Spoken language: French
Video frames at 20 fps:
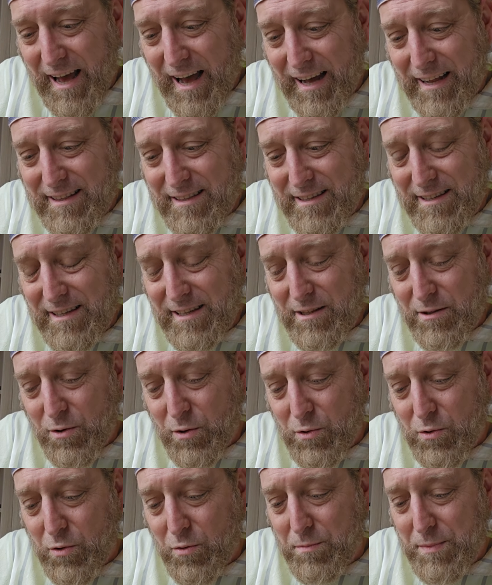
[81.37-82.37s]
À
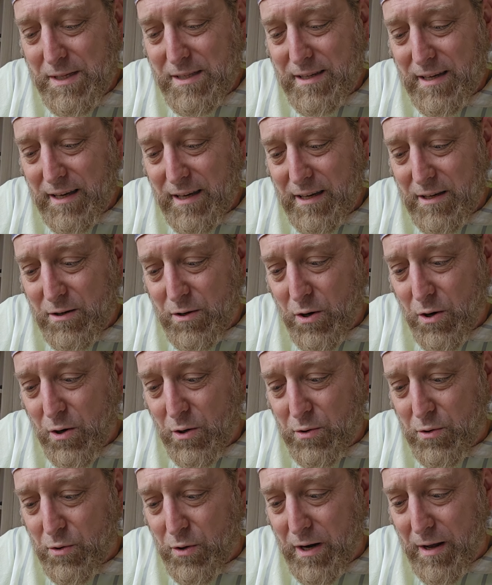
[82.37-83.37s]
titre de
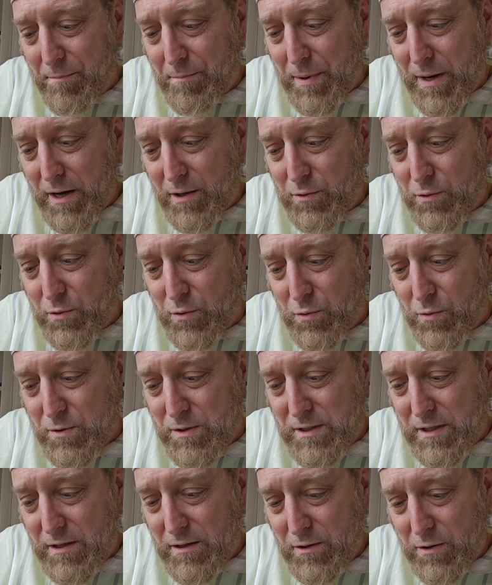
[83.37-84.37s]
miséricorde de la part de ton
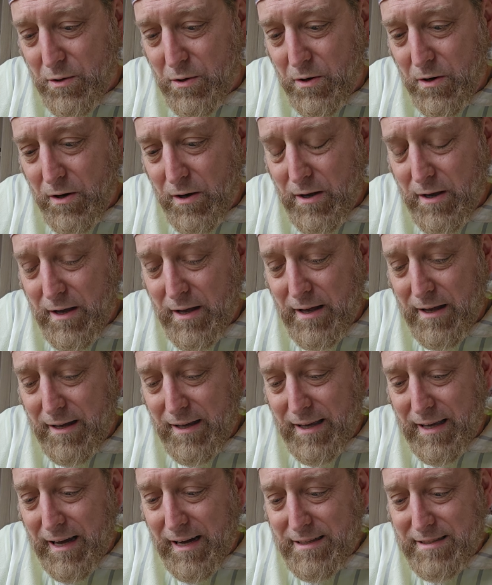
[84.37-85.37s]
Seigneur,
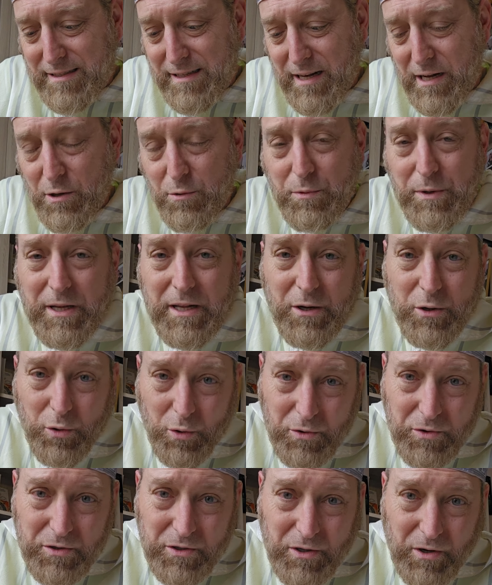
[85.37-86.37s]
car c'est lui
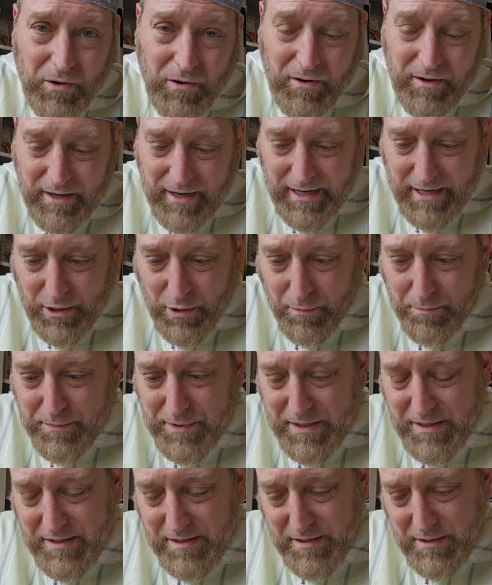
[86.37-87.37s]
l'audient et
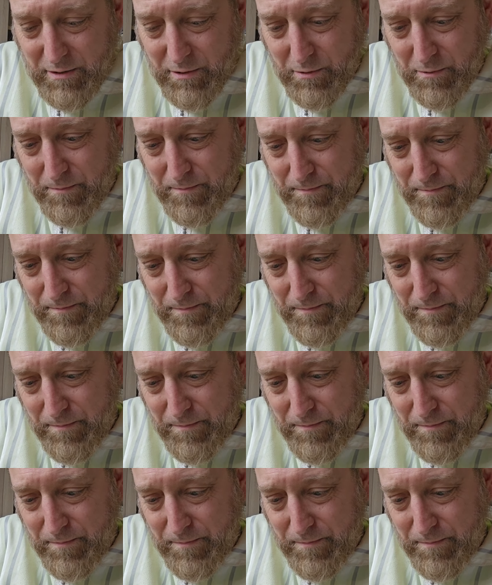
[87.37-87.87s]
l'omniscient.